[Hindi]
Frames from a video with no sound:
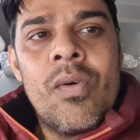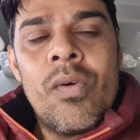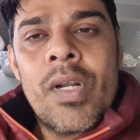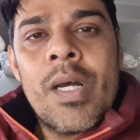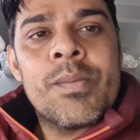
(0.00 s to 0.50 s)

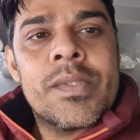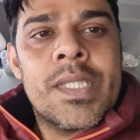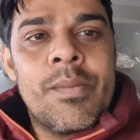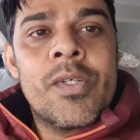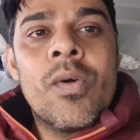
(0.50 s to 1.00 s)
और आप
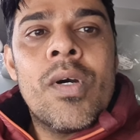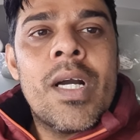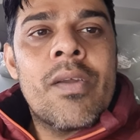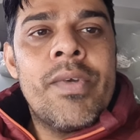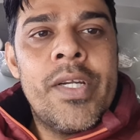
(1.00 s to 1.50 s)
सभी को
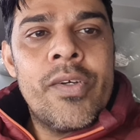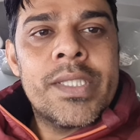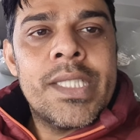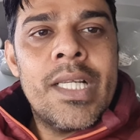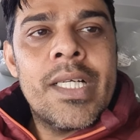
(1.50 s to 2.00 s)
अगर वीडियो
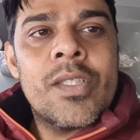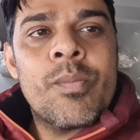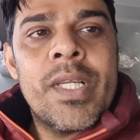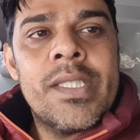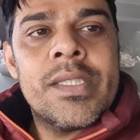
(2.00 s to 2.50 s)
अच्छी लगे तो
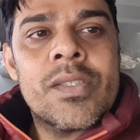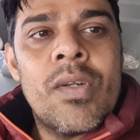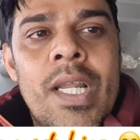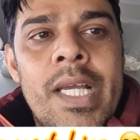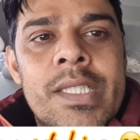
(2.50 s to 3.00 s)
प्लीज़ इसको
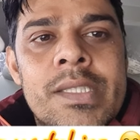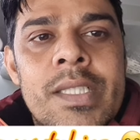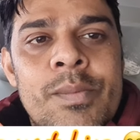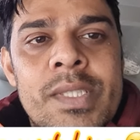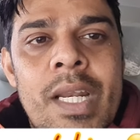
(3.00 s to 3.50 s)
लाइक
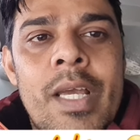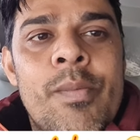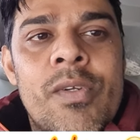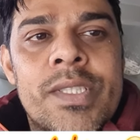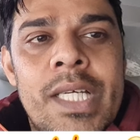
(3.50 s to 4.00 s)
सब्सक्राइब
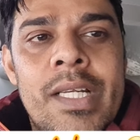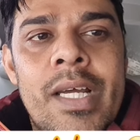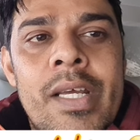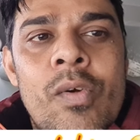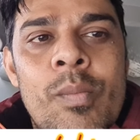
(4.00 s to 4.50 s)
और शेयर
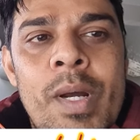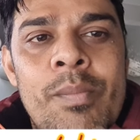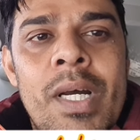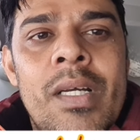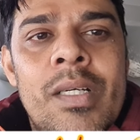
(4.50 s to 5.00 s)
करें और
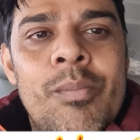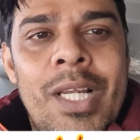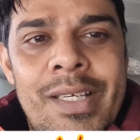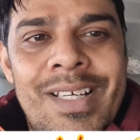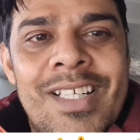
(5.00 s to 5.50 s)
बाबा
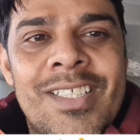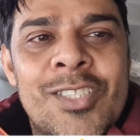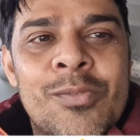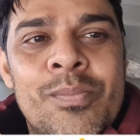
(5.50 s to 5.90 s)
भले करें